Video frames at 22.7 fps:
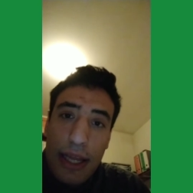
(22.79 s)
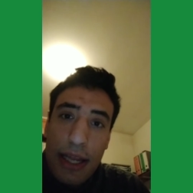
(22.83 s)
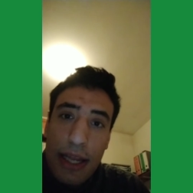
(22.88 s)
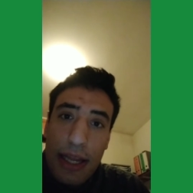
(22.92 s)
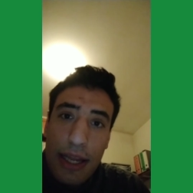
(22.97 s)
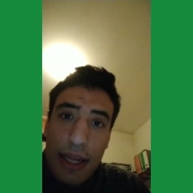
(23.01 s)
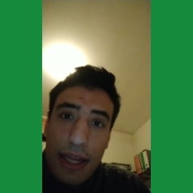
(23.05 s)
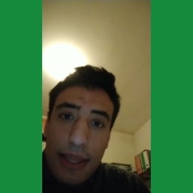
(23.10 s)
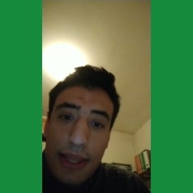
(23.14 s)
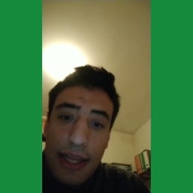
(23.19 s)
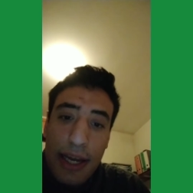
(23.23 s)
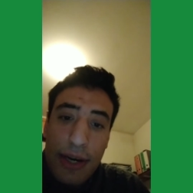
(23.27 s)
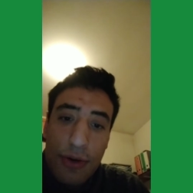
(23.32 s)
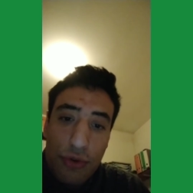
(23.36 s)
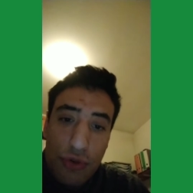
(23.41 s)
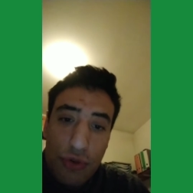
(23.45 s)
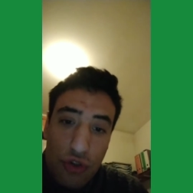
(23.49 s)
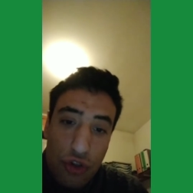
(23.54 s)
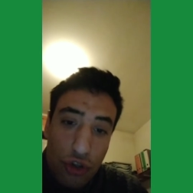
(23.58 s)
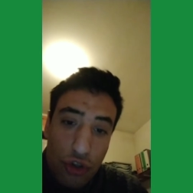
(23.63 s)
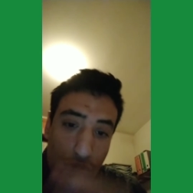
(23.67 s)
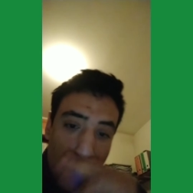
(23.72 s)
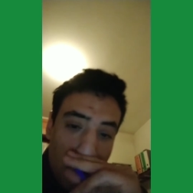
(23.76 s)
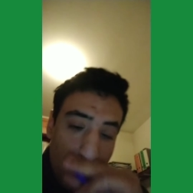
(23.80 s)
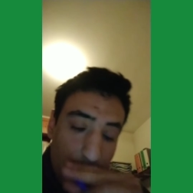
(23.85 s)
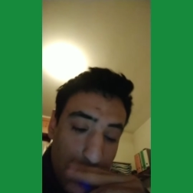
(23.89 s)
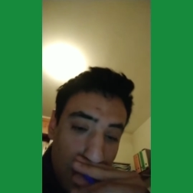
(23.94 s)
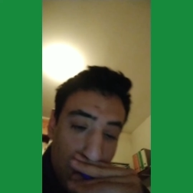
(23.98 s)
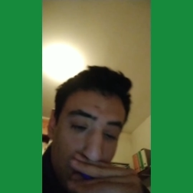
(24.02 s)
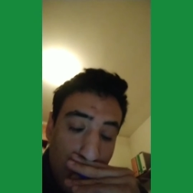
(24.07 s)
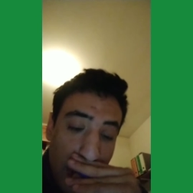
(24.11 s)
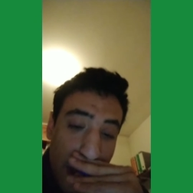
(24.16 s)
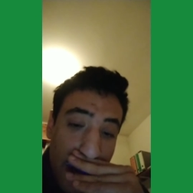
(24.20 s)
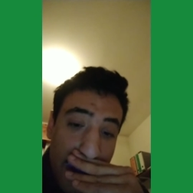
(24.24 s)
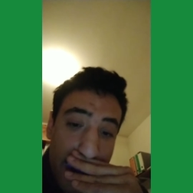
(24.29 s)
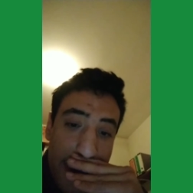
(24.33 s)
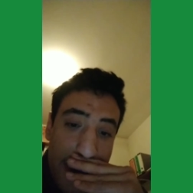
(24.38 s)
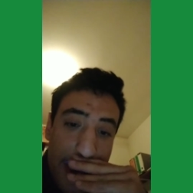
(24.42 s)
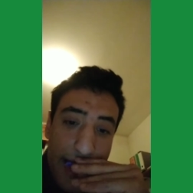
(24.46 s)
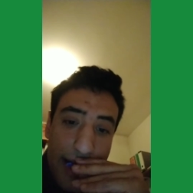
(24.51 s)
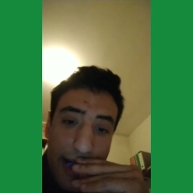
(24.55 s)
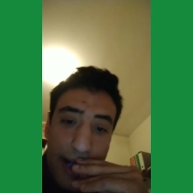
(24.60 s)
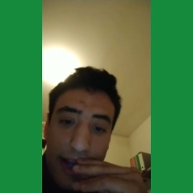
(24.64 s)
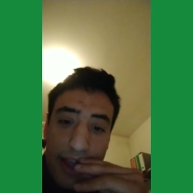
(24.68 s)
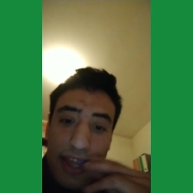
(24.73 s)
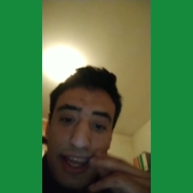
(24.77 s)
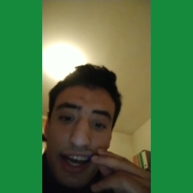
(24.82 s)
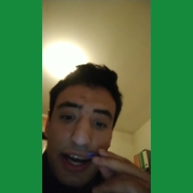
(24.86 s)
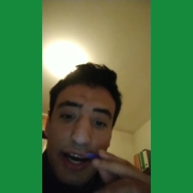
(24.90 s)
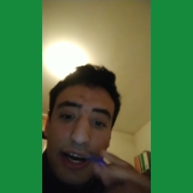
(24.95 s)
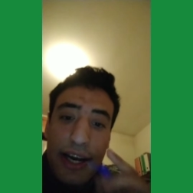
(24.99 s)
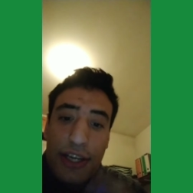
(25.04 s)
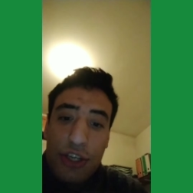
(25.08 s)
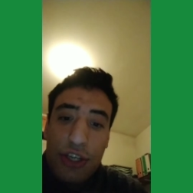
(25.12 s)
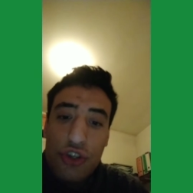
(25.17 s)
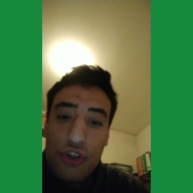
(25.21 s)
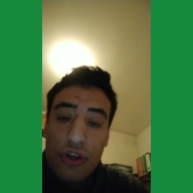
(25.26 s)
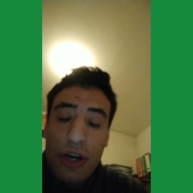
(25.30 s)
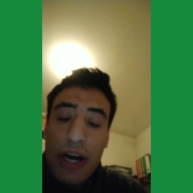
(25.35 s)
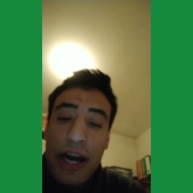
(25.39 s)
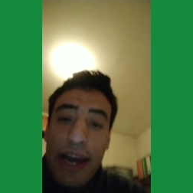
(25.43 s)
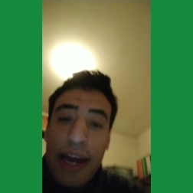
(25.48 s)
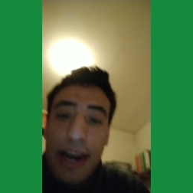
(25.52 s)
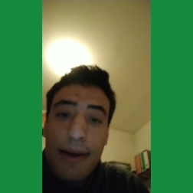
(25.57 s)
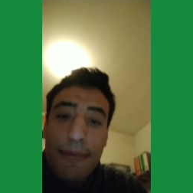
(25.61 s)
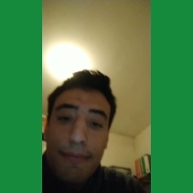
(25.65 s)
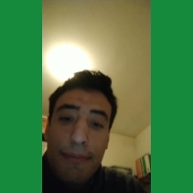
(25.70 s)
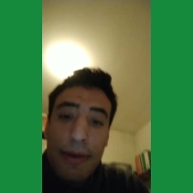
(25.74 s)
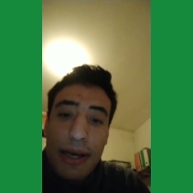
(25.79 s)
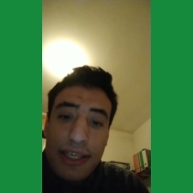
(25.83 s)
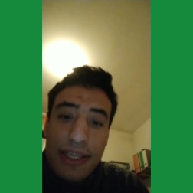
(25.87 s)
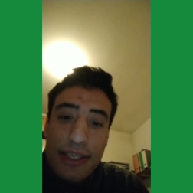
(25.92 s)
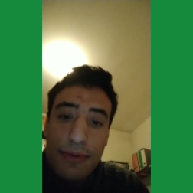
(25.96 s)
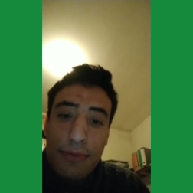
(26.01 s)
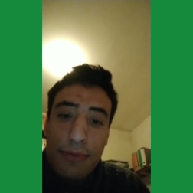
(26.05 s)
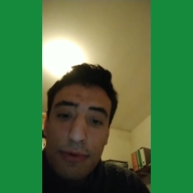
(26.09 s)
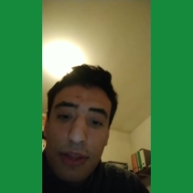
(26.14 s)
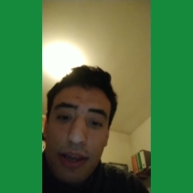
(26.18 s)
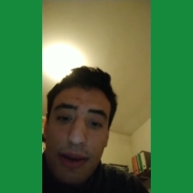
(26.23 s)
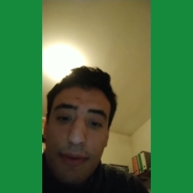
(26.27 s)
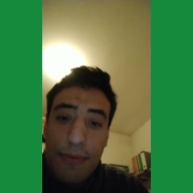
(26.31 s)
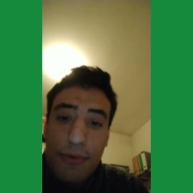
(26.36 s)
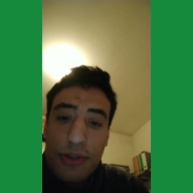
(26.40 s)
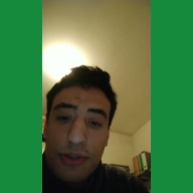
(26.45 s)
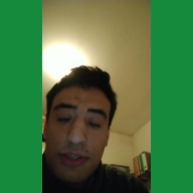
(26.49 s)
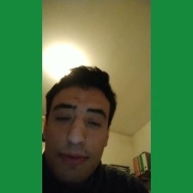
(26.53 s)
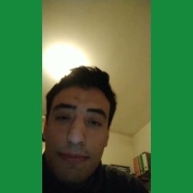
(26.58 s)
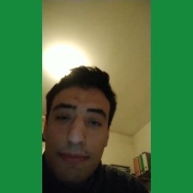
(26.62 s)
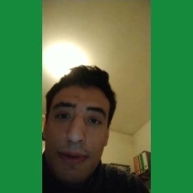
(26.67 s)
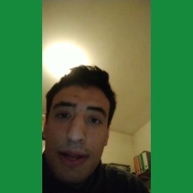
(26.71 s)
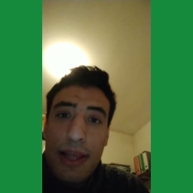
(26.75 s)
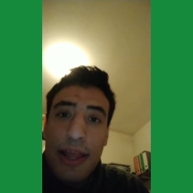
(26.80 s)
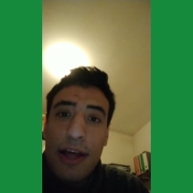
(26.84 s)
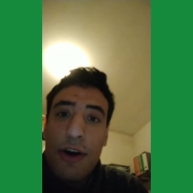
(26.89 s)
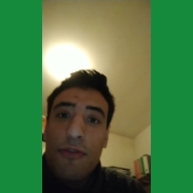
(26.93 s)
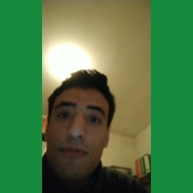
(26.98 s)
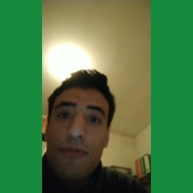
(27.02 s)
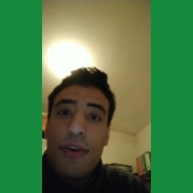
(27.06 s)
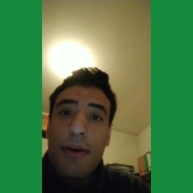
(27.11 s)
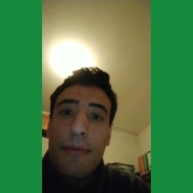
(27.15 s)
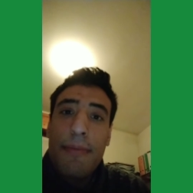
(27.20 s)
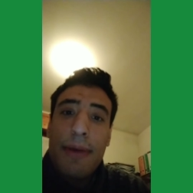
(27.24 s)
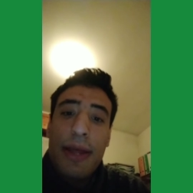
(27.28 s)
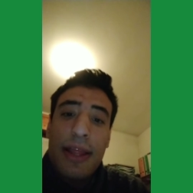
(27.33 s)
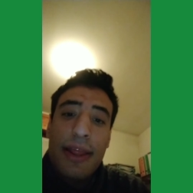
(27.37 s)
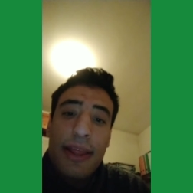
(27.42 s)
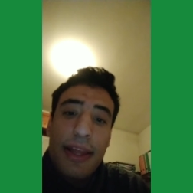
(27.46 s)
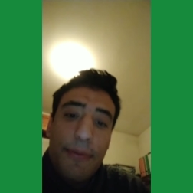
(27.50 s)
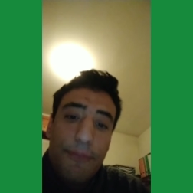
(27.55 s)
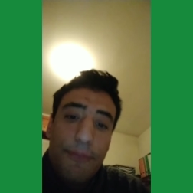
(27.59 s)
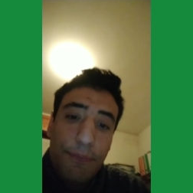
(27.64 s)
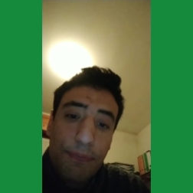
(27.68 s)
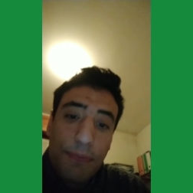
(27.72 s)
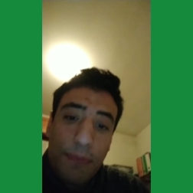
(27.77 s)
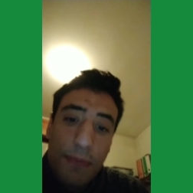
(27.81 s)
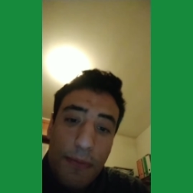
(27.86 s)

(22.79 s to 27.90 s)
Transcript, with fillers: eh, da non sottovalutare e da giocare al massimo delle possibilità, ovviamente